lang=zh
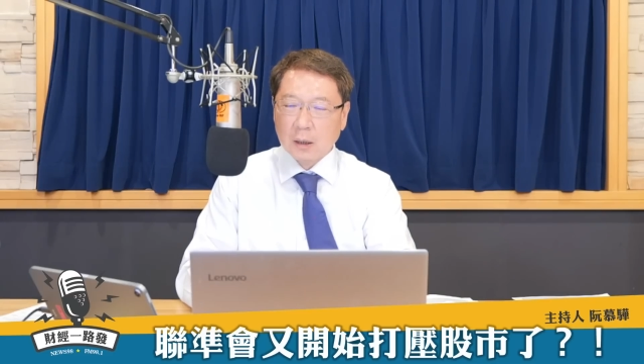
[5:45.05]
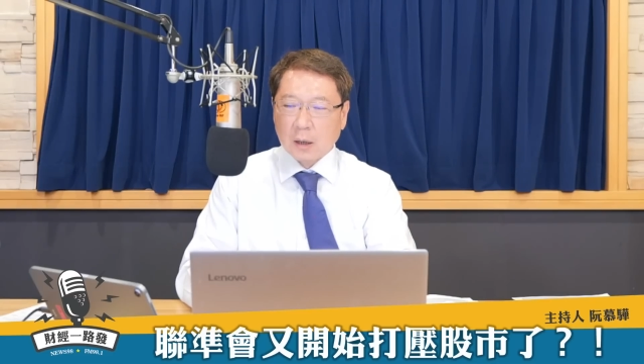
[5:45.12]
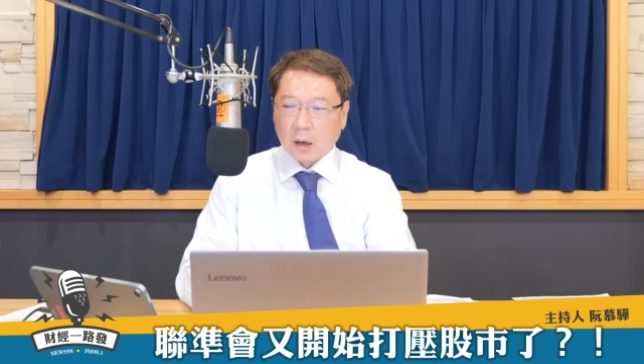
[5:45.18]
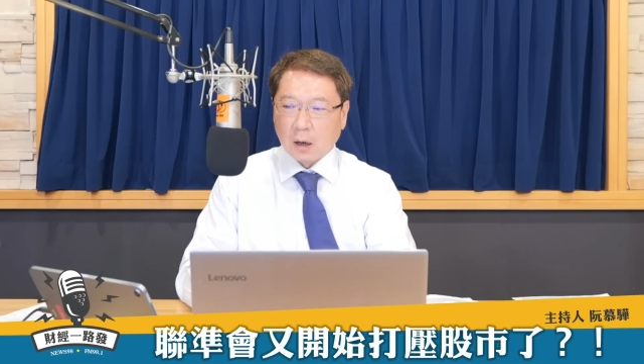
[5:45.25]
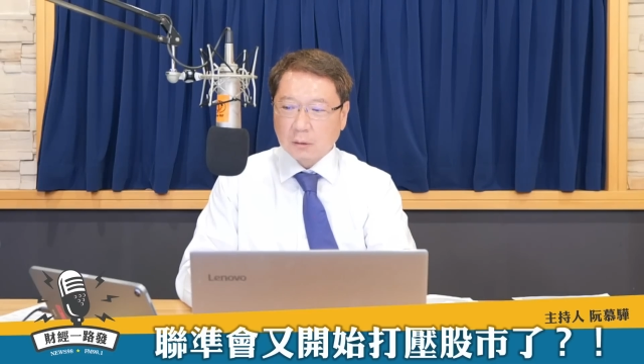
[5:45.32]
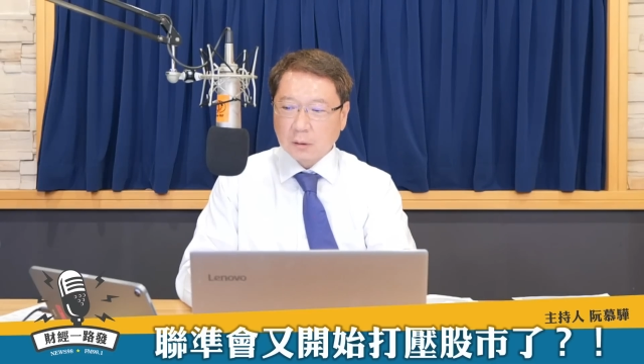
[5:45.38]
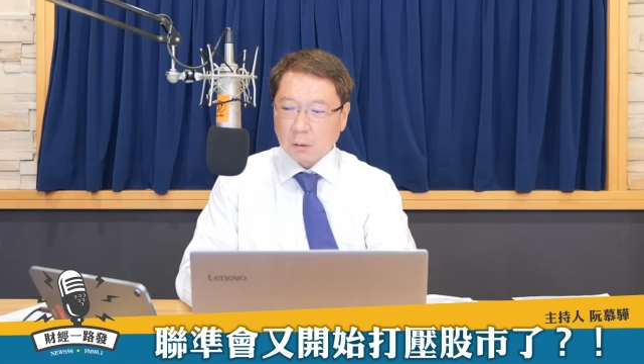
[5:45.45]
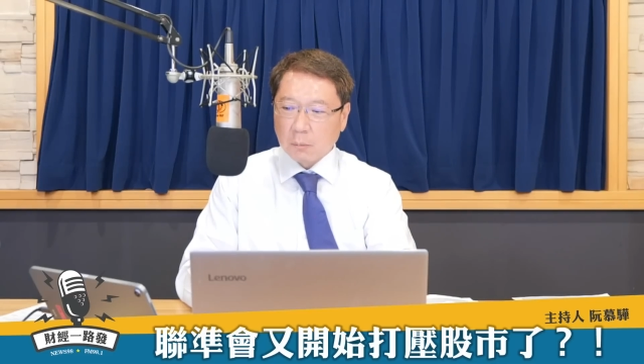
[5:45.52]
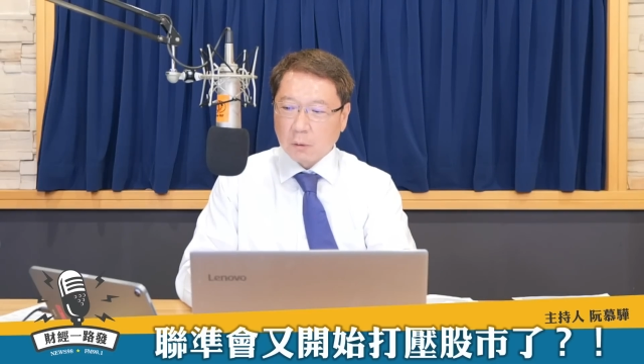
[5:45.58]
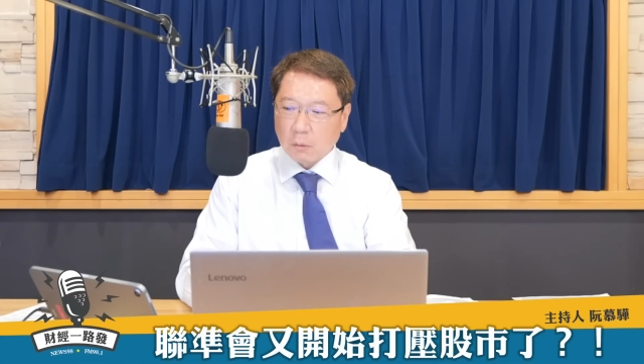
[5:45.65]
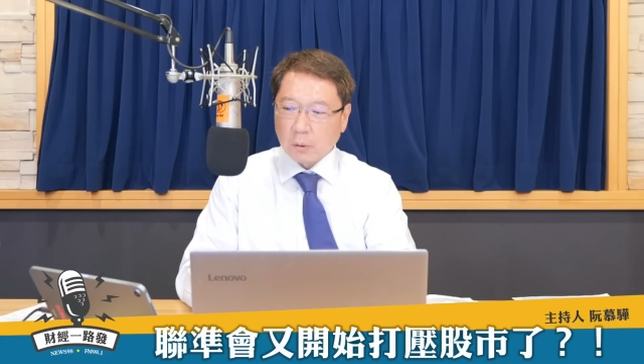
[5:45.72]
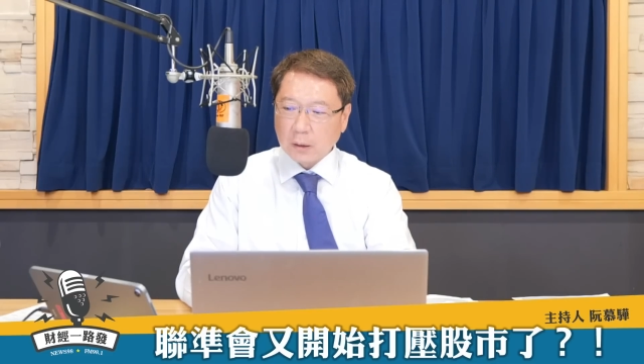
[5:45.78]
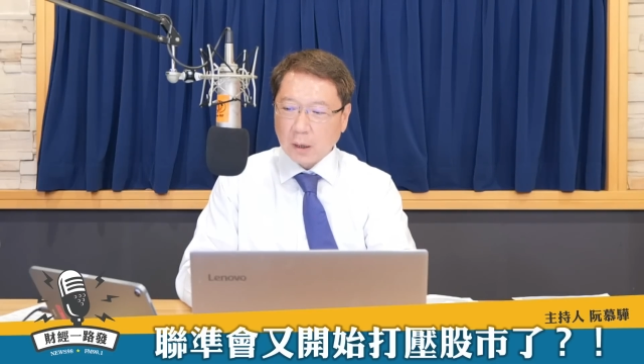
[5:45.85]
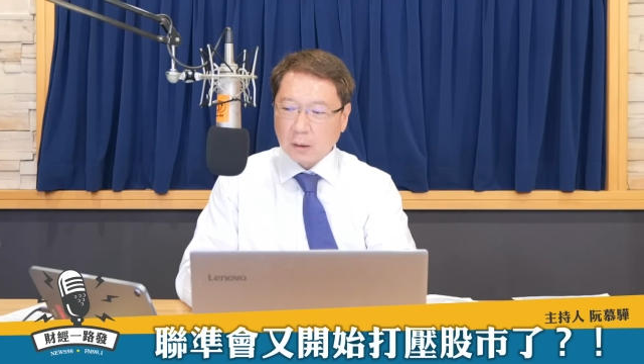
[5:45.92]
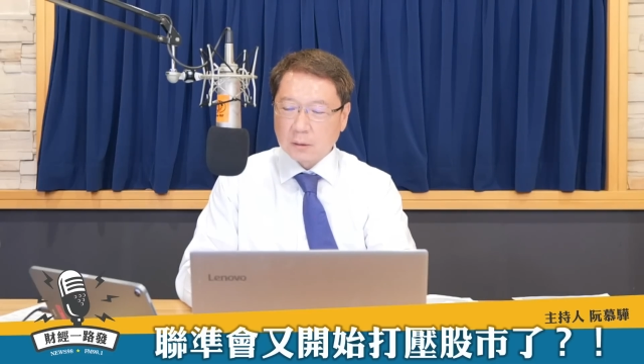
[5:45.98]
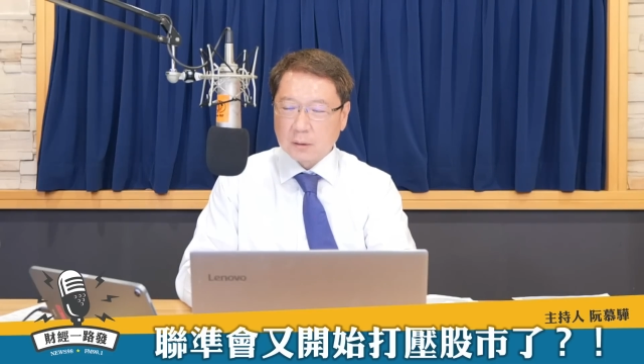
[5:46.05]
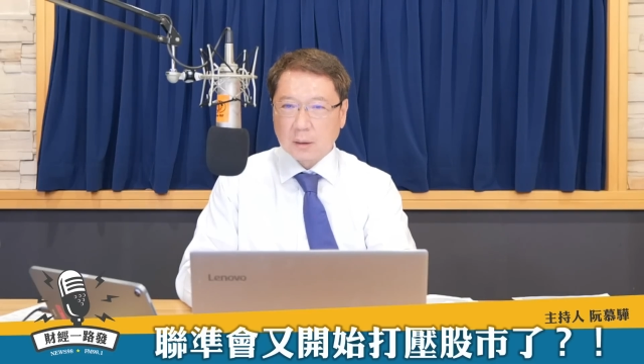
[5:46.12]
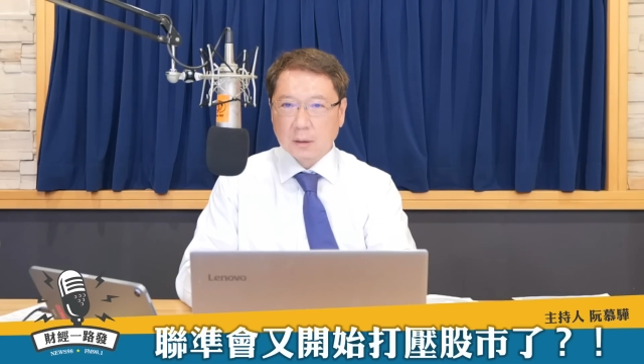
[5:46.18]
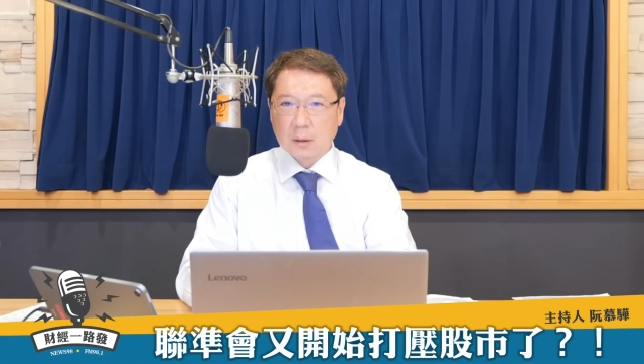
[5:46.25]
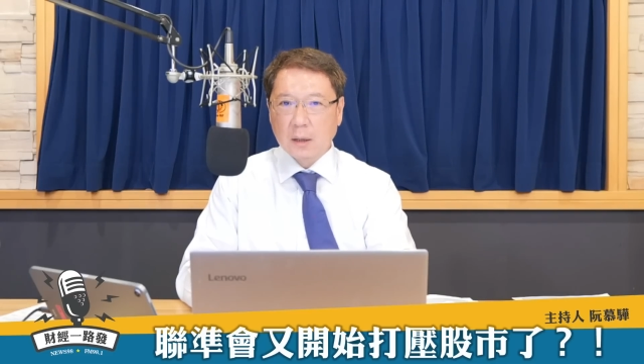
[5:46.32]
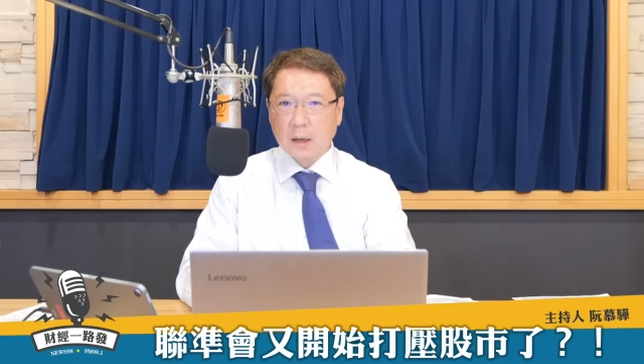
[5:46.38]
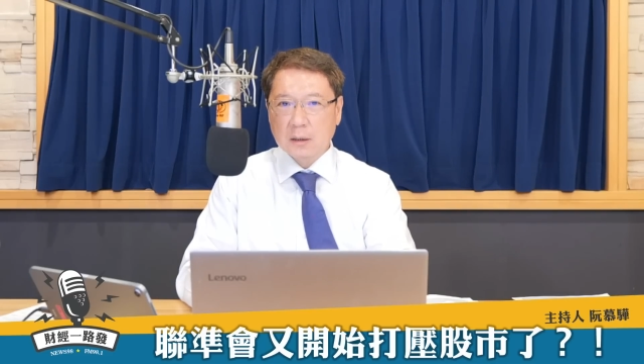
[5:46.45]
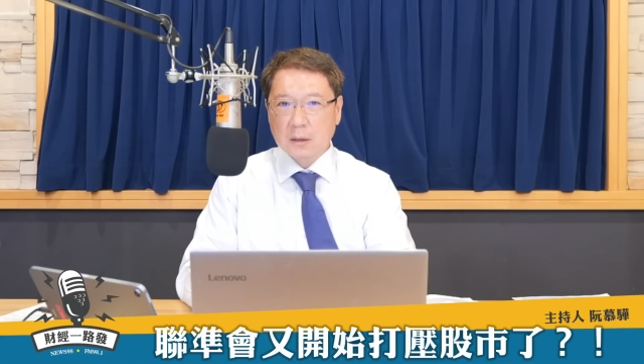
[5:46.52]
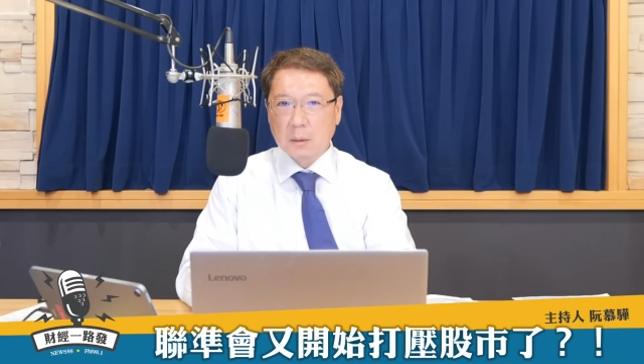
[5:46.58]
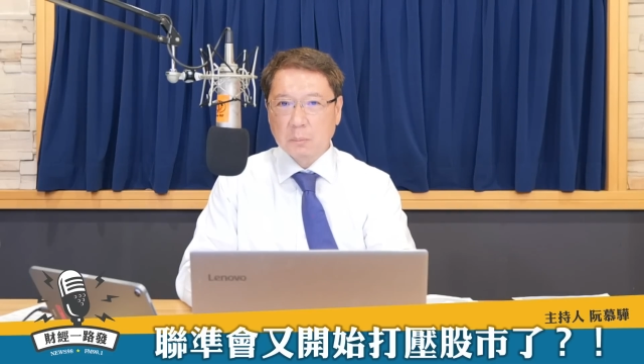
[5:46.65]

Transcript: 好，那我们回到整个 S